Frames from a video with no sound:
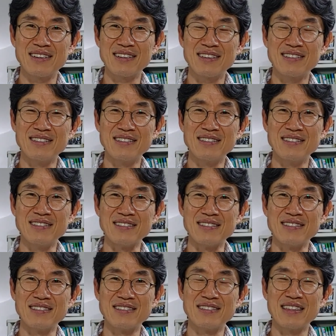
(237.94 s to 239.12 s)
그
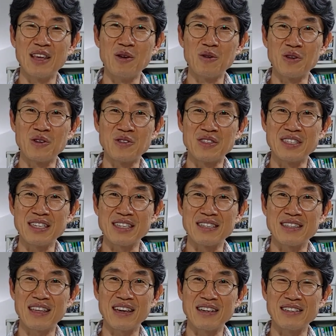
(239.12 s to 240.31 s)
내용이었지.
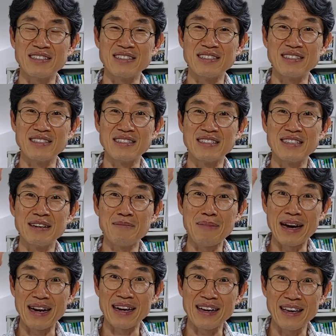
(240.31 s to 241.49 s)
그때 그
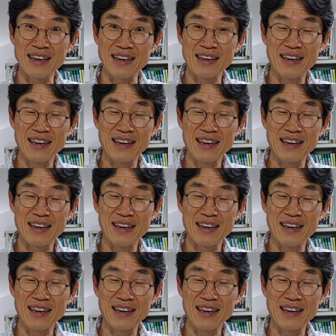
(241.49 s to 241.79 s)
말한 게